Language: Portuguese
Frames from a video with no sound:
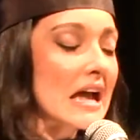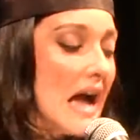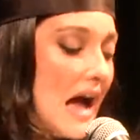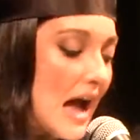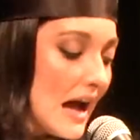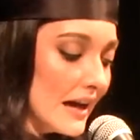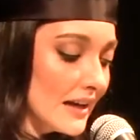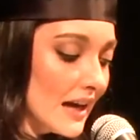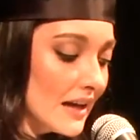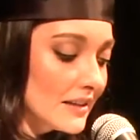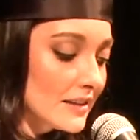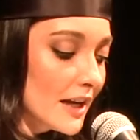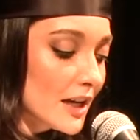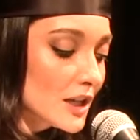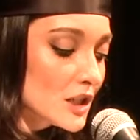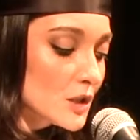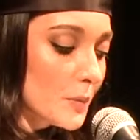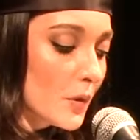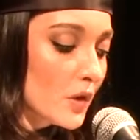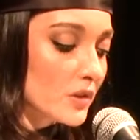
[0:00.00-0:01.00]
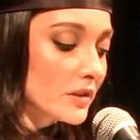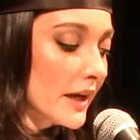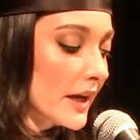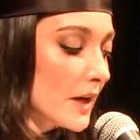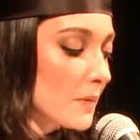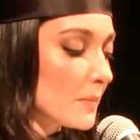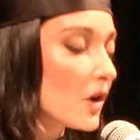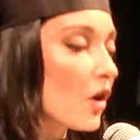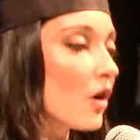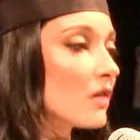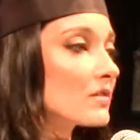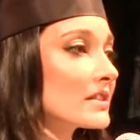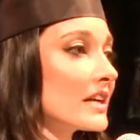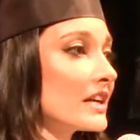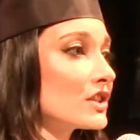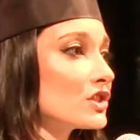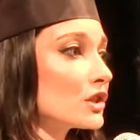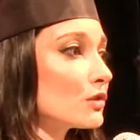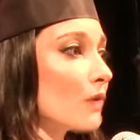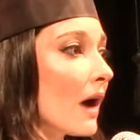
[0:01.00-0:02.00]
Agradeço por terem me
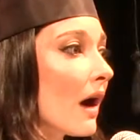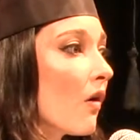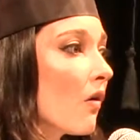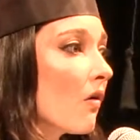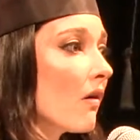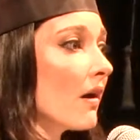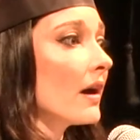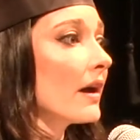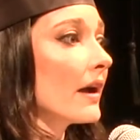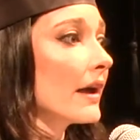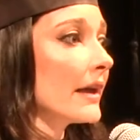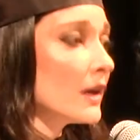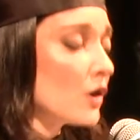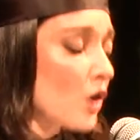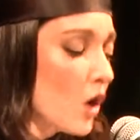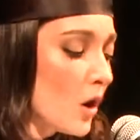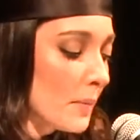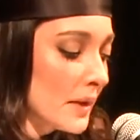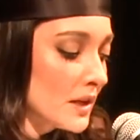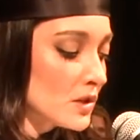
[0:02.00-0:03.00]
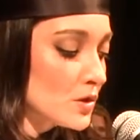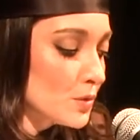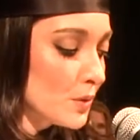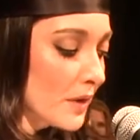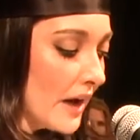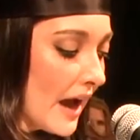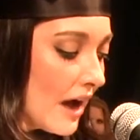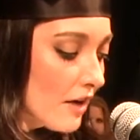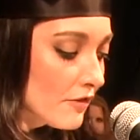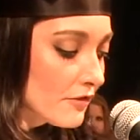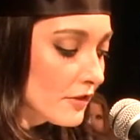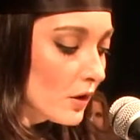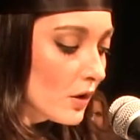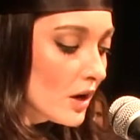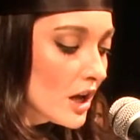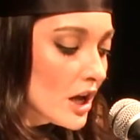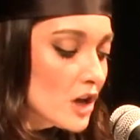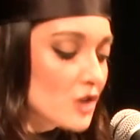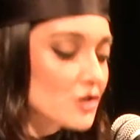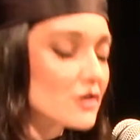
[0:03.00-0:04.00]
concedido a honra incomensurável
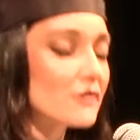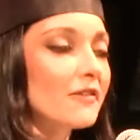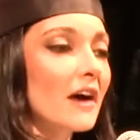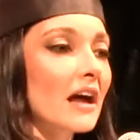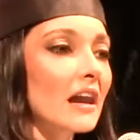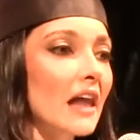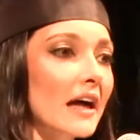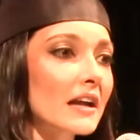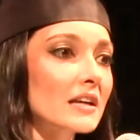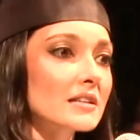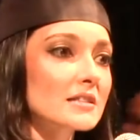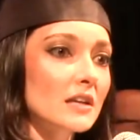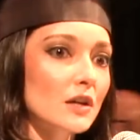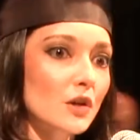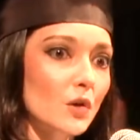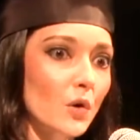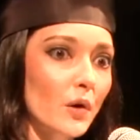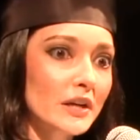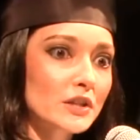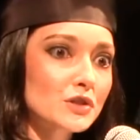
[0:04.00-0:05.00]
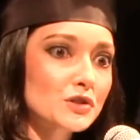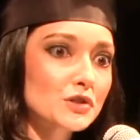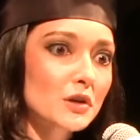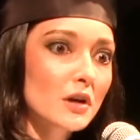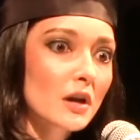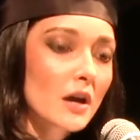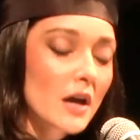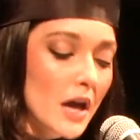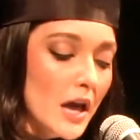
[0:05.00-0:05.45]
de falar essa noite